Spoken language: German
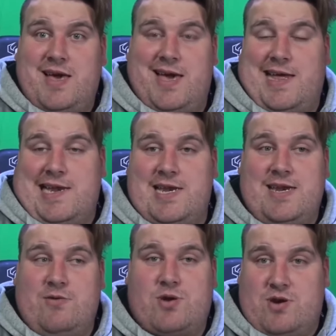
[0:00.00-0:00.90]
Äh,
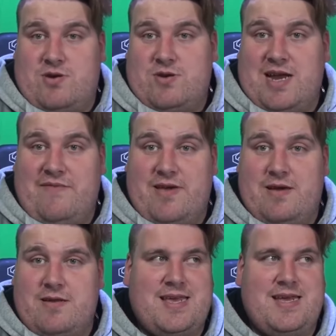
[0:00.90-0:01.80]
noch da, noch da
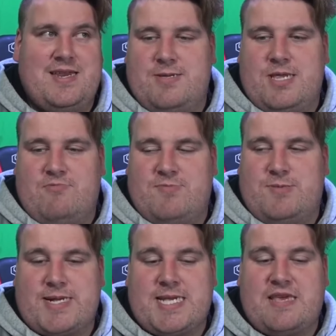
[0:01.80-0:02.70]
wäre. Äh, außerdem, um
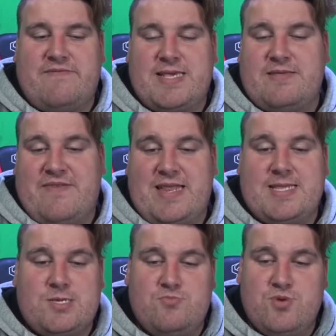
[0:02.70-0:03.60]
zwangsangewiesen
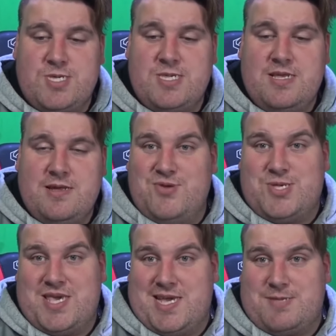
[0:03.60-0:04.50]
werden zu müssen,
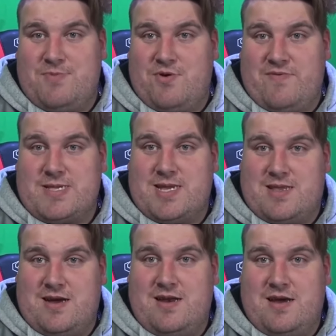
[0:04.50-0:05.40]
müsste ich erstmal irgendwas
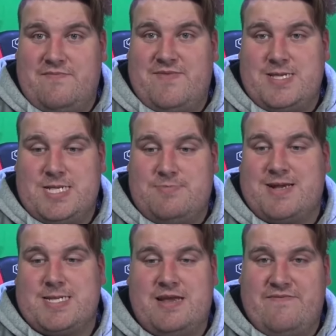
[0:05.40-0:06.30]
getan haben, was eine
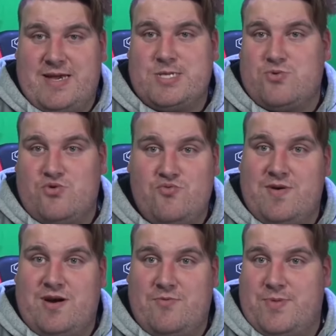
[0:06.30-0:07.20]
Zwangseinweisung
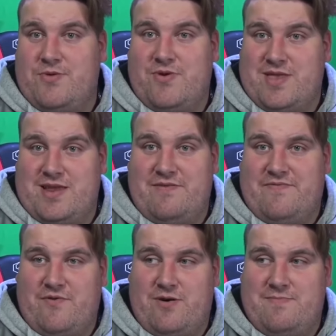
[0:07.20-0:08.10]
überhaupt in irgendeiner
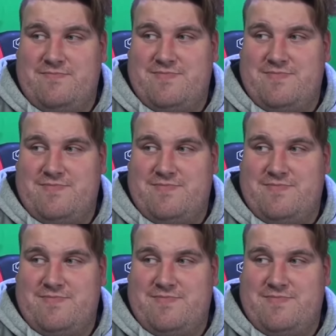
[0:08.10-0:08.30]
Form